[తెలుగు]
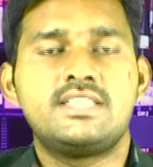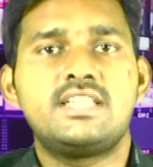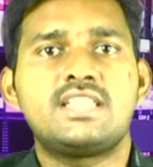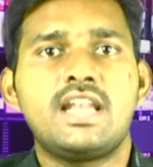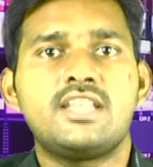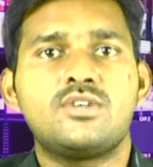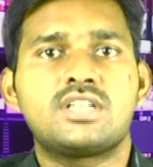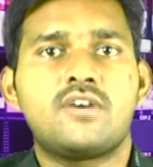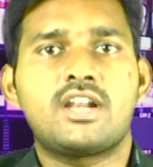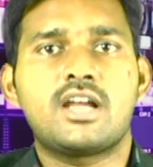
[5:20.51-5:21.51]
సిరిసిల్ల
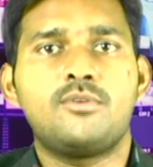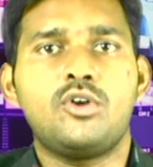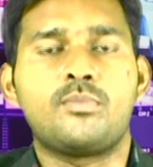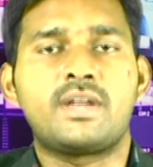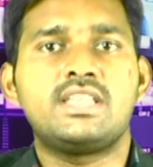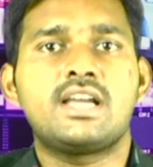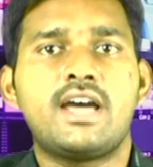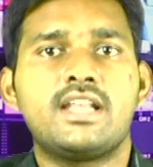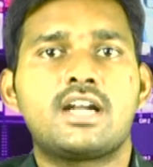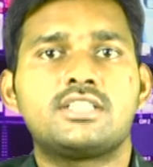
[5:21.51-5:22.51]
నియోజకవర్గంలో ప్రతి
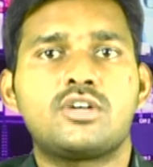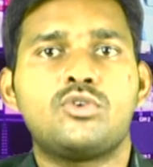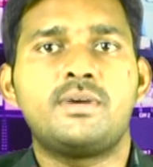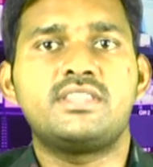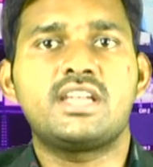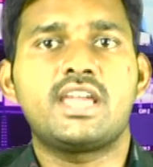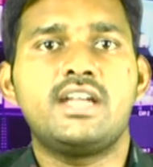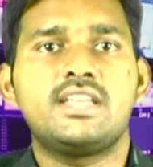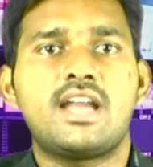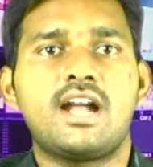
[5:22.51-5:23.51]
కార్యకర్తకు మంత్రి
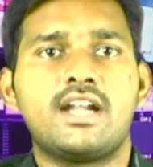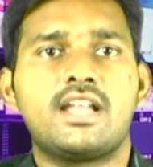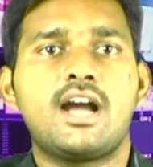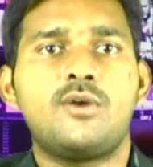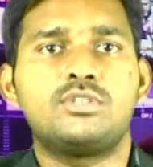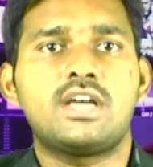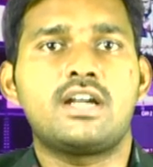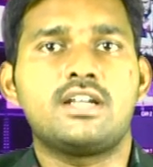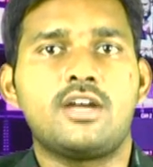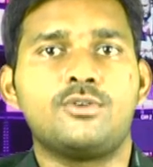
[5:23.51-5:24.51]
కేటీఆర్ అండగా
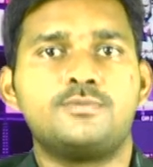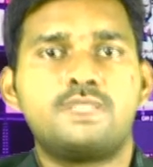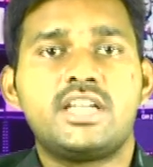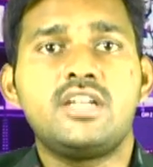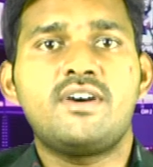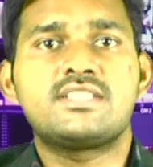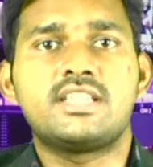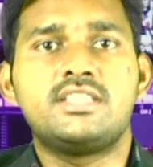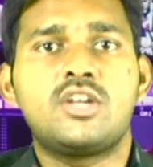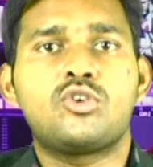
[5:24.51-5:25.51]
ఉంటారన్నారు శ్రీనివాస్
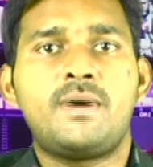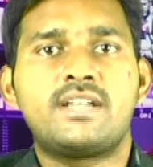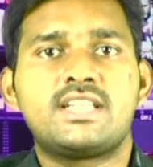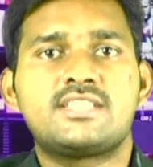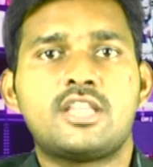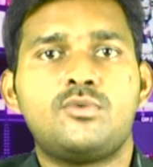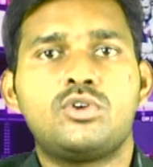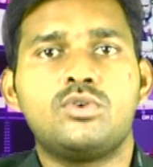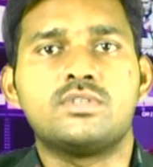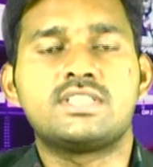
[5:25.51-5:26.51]
ఇద్దరు కుమార్తెల
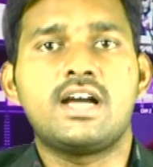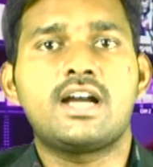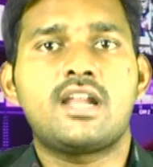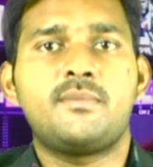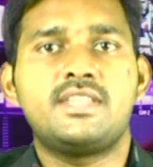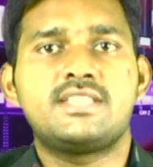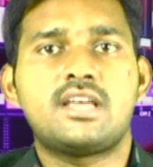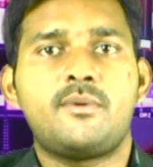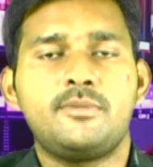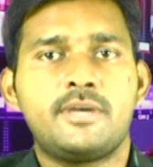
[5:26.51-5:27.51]
చదువుకు సహకారం
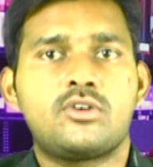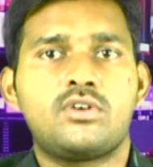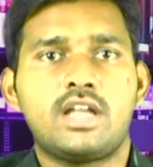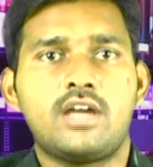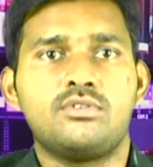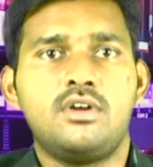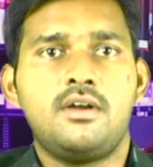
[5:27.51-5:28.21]
అందిస్తామని పేర్కొన్నారు